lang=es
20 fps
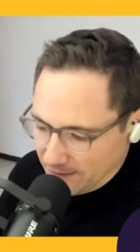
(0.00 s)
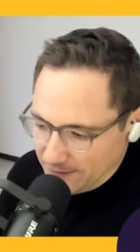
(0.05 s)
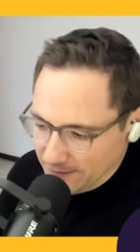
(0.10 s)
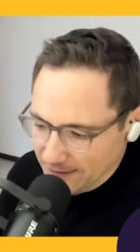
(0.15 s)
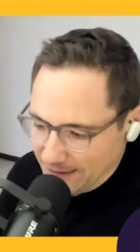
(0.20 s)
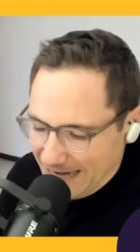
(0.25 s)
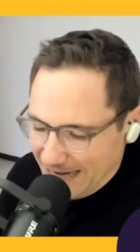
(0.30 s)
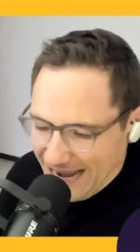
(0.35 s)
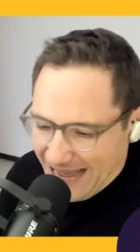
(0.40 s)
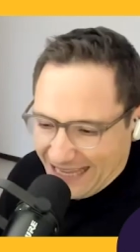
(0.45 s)

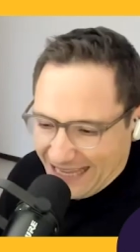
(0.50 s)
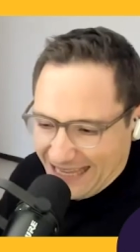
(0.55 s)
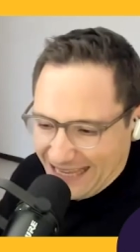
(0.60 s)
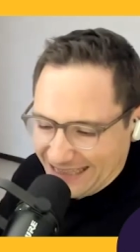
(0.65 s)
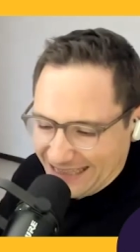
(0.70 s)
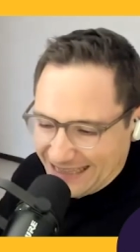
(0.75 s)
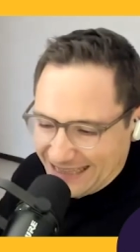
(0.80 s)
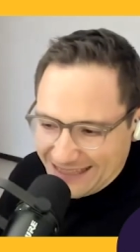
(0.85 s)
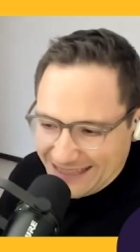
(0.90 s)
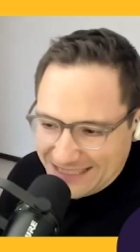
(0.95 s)

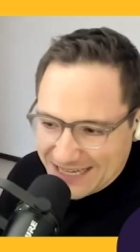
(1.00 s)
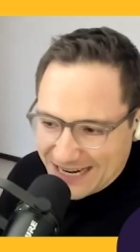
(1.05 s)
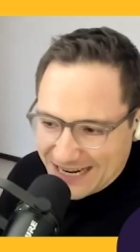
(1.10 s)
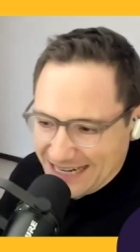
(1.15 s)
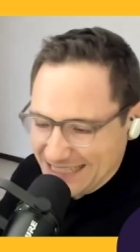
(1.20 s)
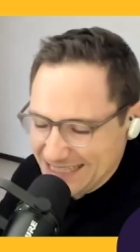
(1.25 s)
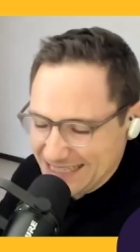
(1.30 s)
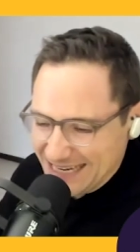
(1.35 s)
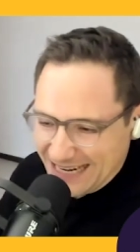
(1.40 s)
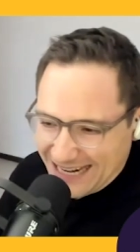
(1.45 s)
relajienta,
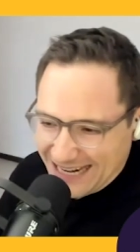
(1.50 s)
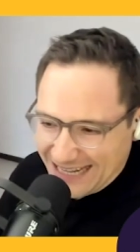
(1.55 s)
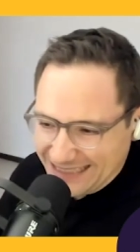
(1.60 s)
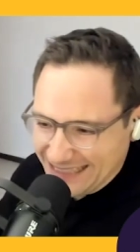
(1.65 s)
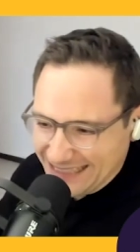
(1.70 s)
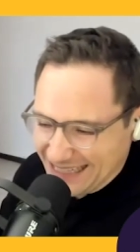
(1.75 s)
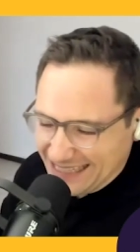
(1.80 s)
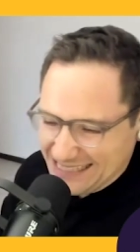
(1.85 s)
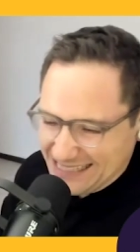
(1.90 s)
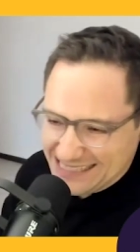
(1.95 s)
dicharachera,
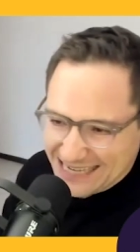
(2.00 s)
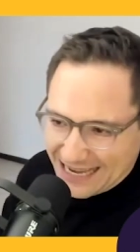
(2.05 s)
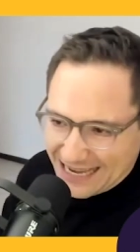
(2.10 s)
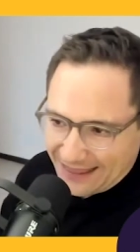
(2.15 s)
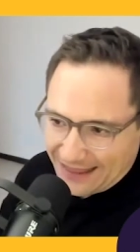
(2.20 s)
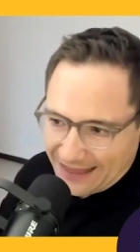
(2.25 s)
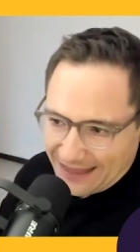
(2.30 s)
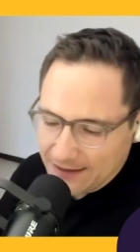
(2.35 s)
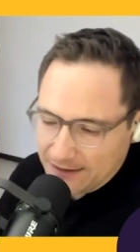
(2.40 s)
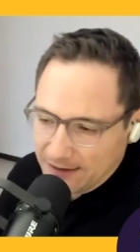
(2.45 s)

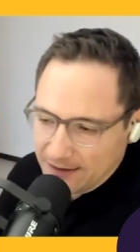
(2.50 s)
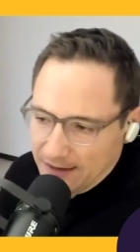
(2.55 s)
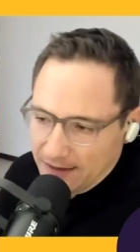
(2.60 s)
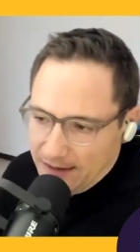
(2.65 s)
aterrizada,